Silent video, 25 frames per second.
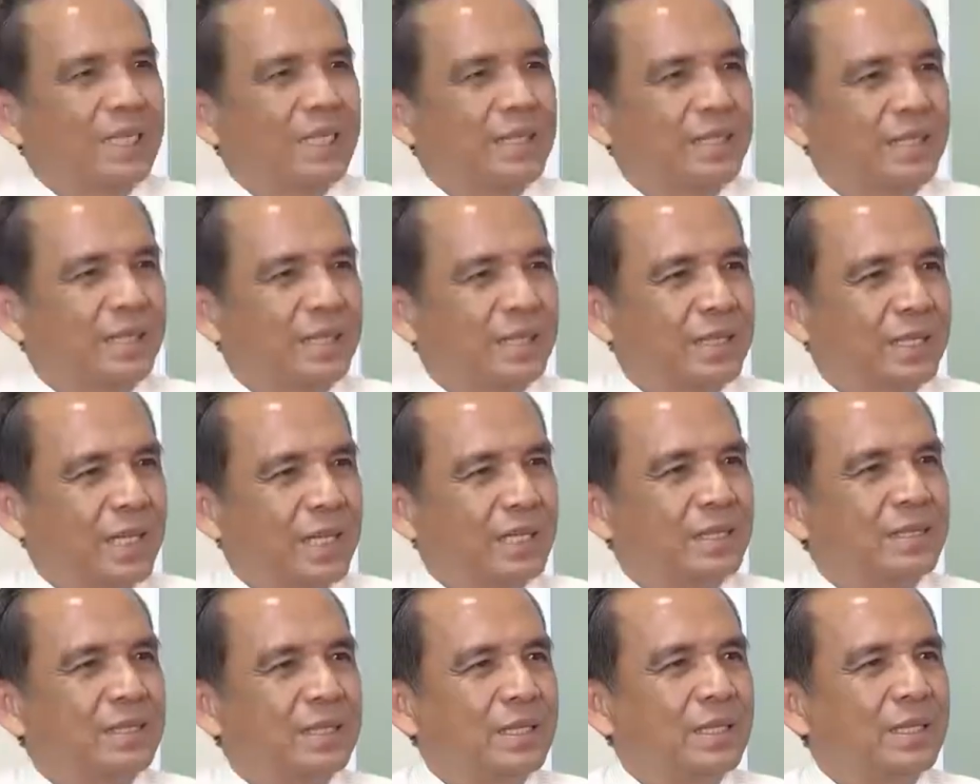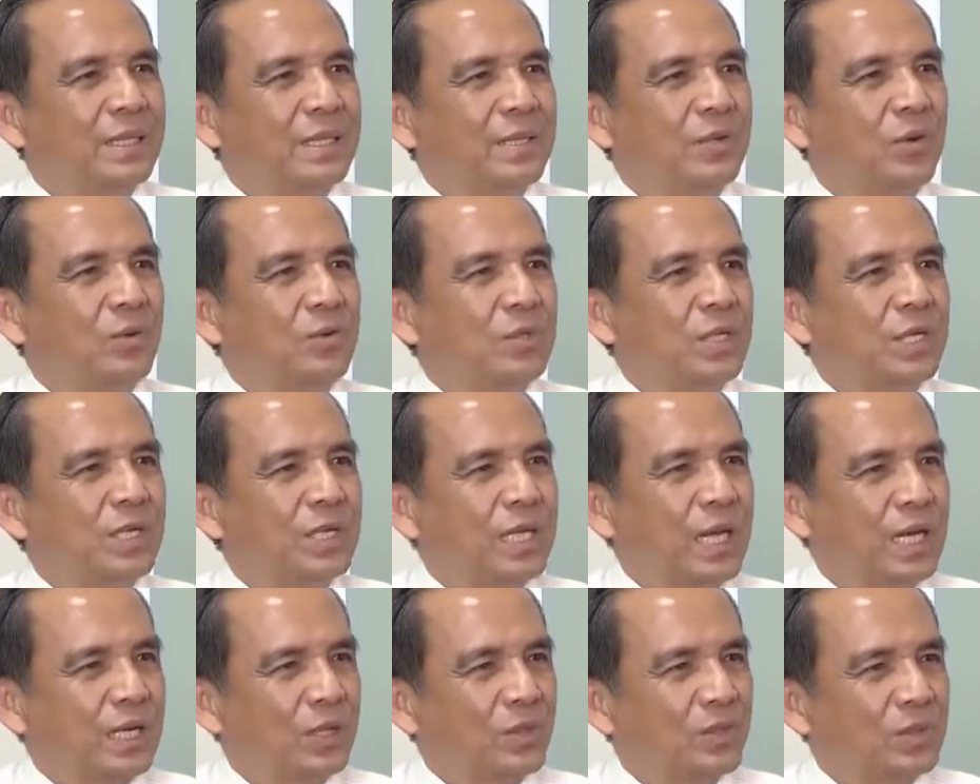người dân cũng như
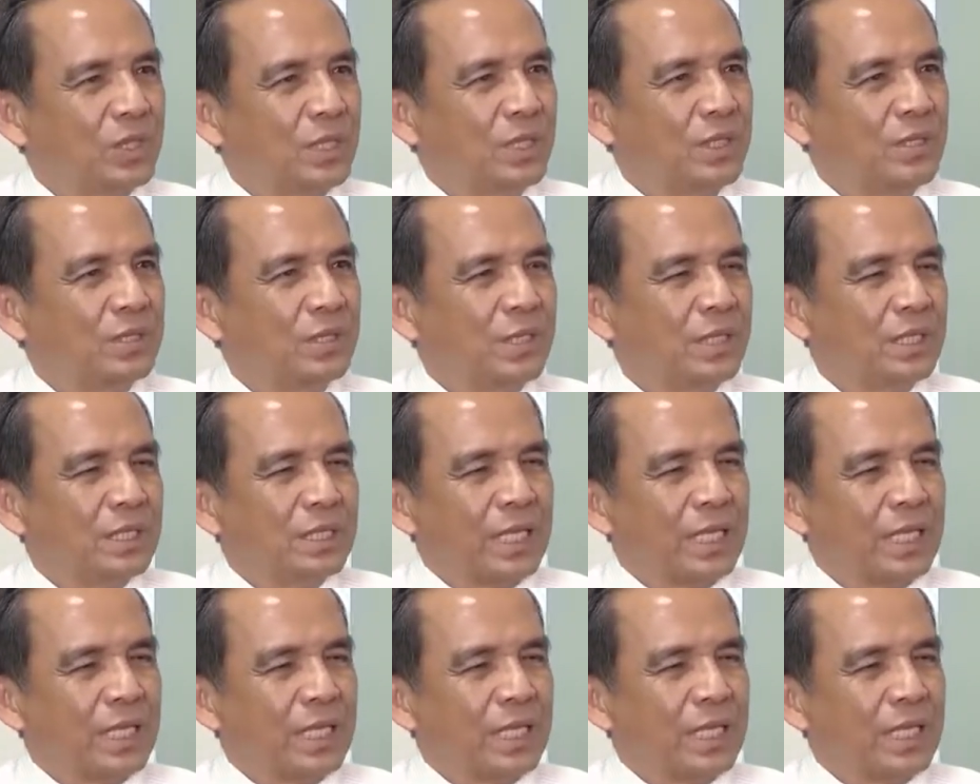nhà đầu tư,